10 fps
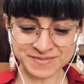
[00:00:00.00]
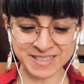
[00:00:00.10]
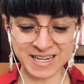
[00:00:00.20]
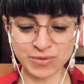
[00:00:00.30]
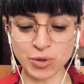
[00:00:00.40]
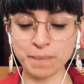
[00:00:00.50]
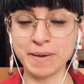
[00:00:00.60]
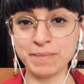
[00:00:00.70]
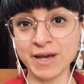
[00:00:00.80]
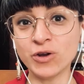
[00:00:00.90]
del libro
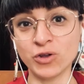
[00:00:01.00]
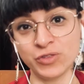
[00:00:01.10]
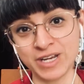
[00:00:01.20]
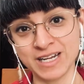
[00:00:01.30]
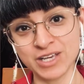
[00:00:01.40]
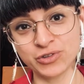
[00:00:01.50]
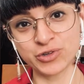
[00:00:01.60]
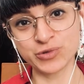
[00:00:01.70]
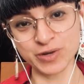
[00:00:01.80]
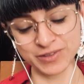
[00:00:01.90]
Pepe Golondrina y
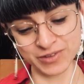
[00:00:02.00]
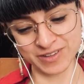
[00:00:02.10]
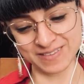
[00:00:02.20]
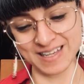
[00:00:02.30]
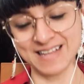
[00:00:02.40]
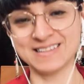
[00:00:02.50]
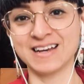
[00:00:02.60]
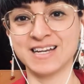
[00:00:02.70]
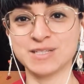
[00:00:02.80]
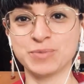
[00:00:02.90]
otros cuentos de Teresa
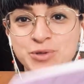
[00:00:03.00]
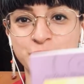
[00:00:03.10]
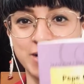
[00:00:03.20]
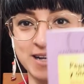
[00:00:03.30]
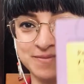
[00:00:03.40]
Crespo Toral.